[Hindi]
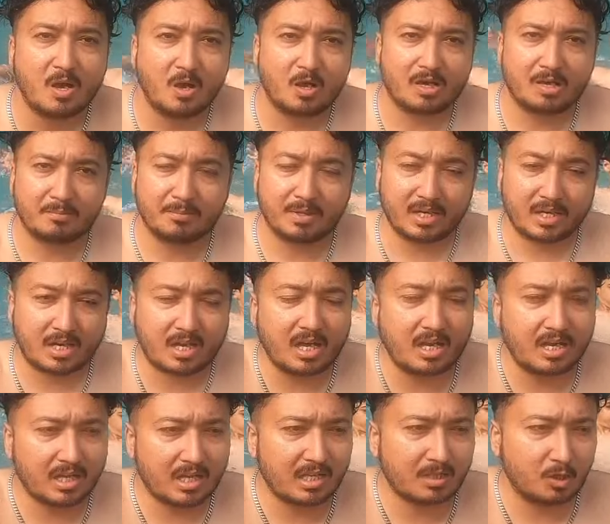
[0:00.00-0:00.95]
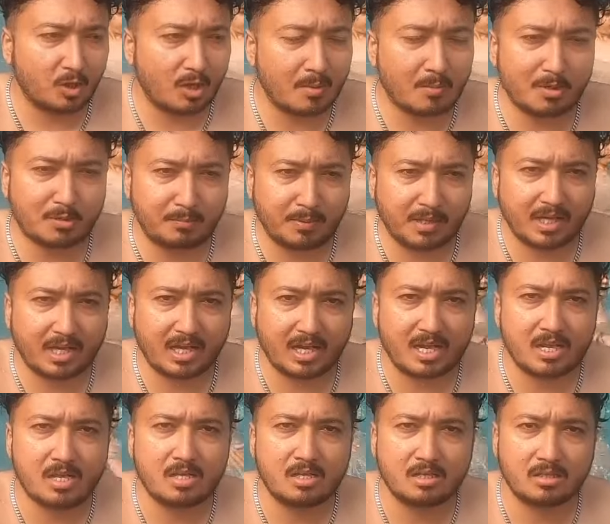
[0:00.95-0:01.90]
और हमने कल का थोड़ा बहुत पे
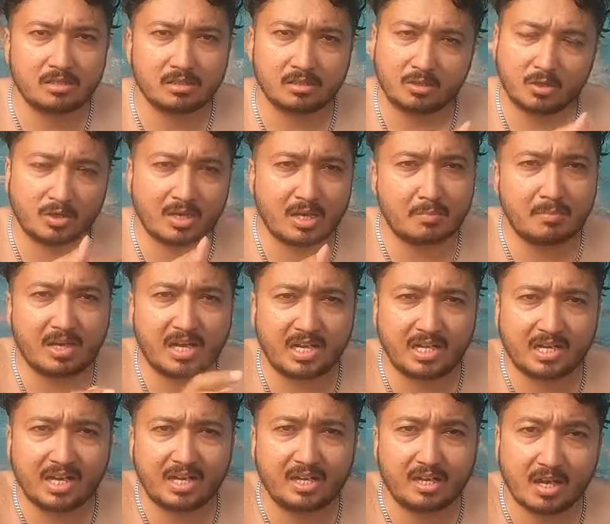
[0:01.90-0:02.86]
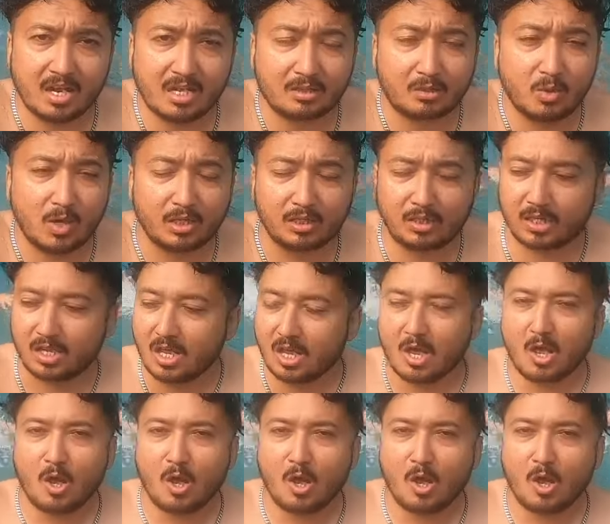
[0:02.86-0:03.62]
करा क्योंकि हम लेट नाइट रात को आए थे